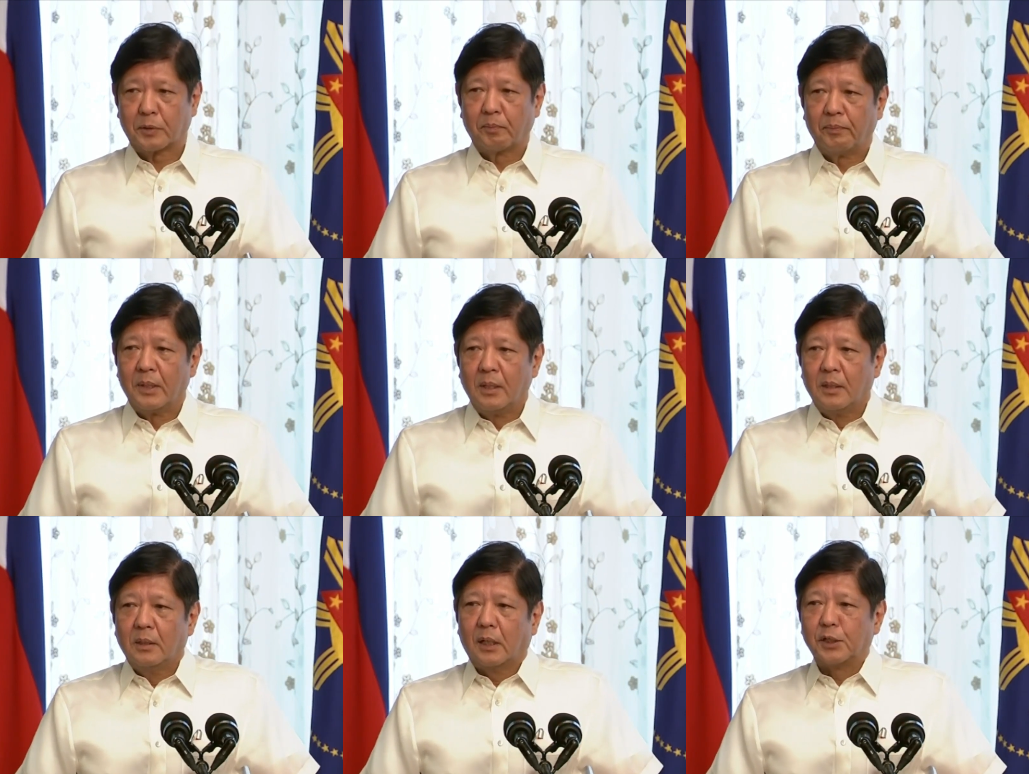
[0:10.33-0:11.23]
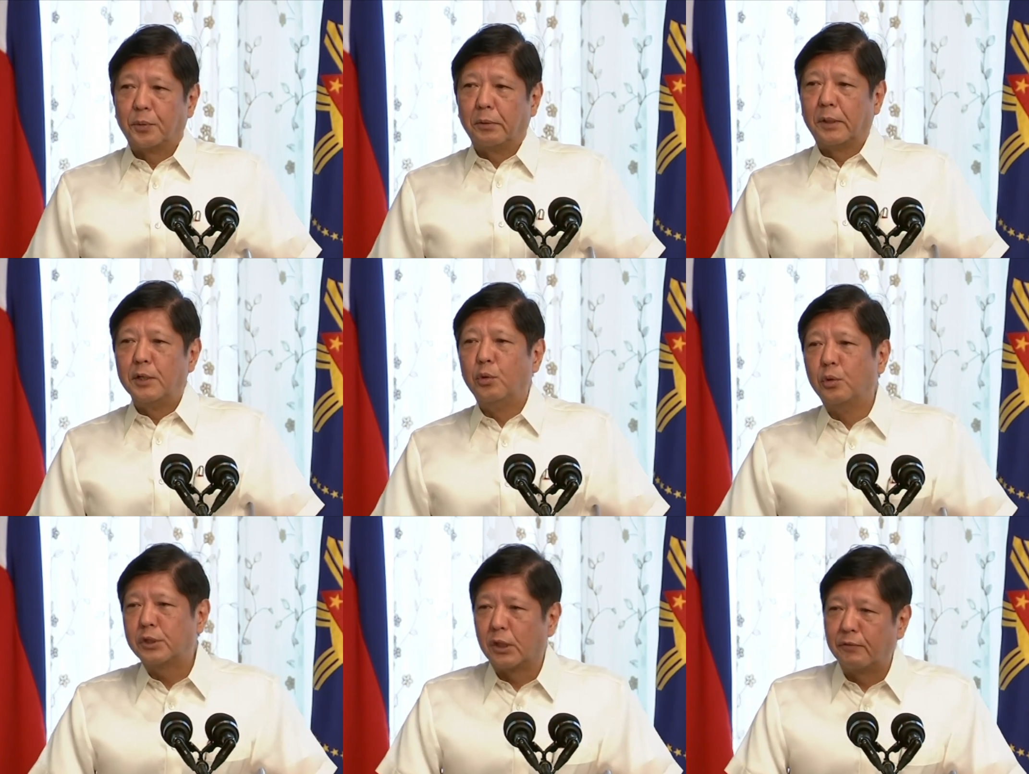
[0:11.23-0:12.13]
Act
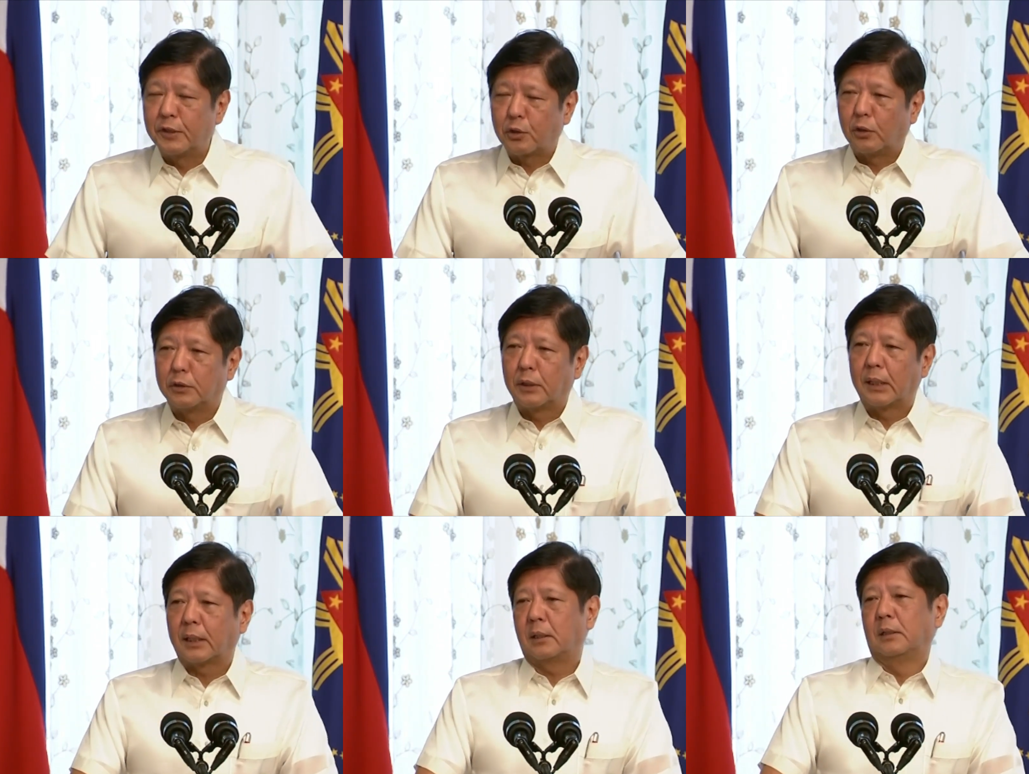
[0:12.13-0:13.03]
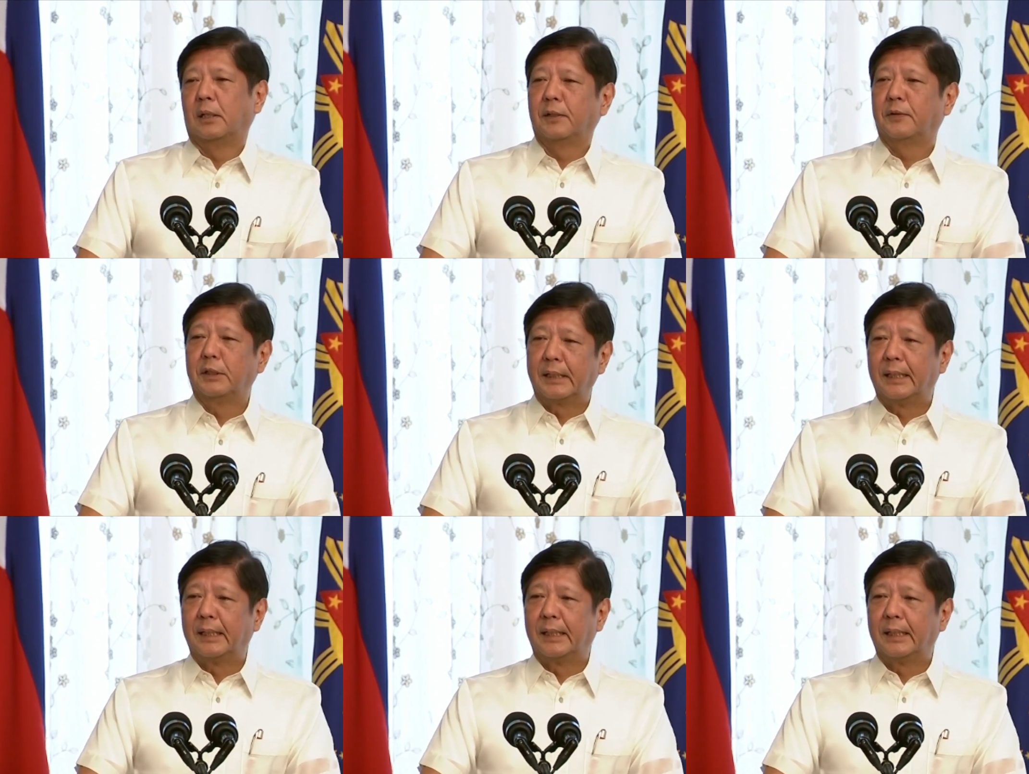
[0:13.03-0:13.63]
11709 na nagtatakda ng fixed